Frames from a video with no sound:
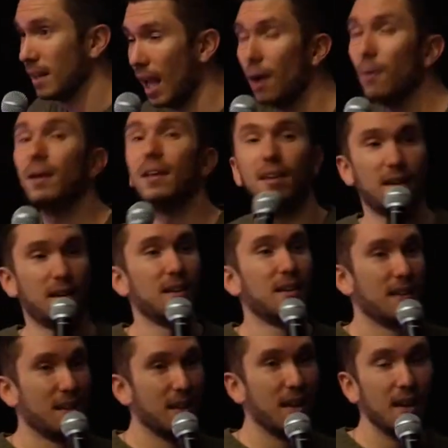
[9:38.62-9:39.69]
Eh oui,
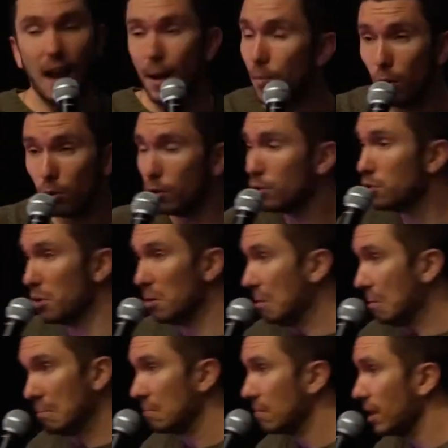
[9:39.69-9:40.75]
L'amour de
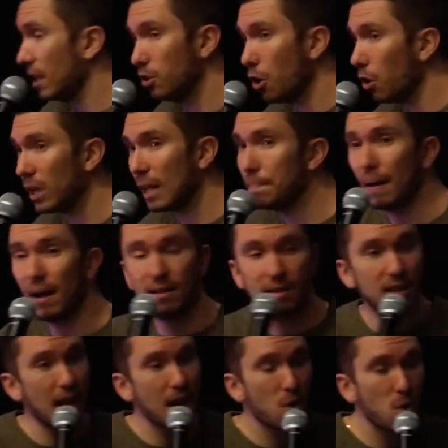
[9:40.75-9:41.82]
Dieu, il ne regarde pas
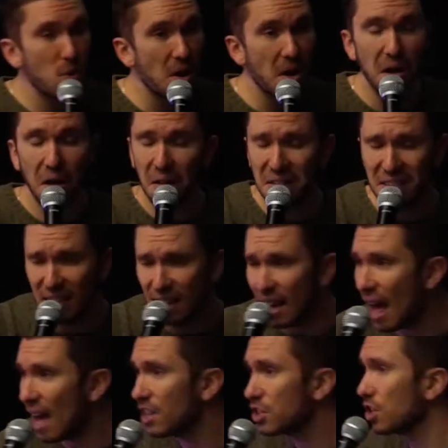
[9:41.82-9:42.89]
ni la couleur, ni
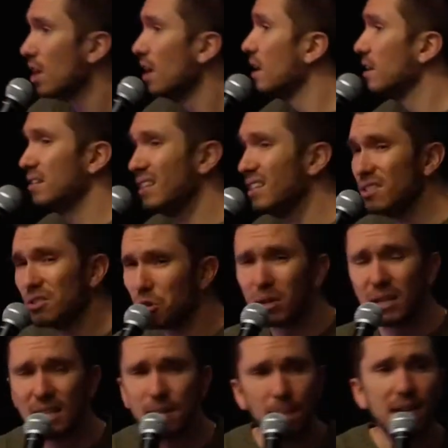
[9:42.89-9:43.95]
l'âge, ni ce
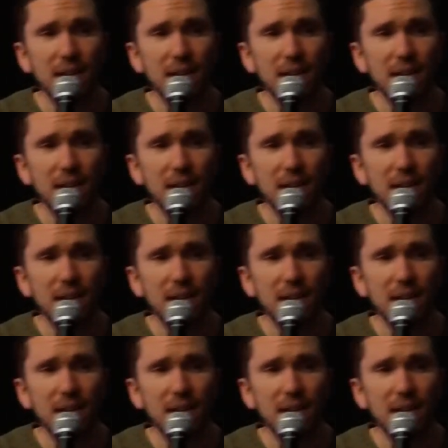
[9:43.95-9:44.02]
qui se